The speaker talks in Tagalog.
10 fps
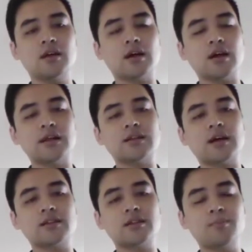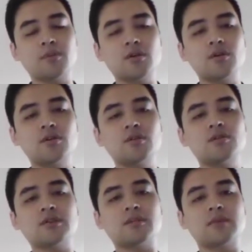uh, ng Antipolo,
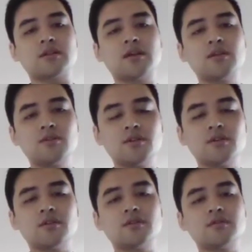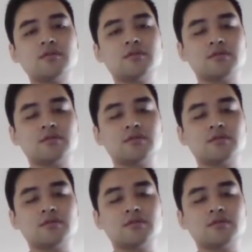ng Mandaluyong.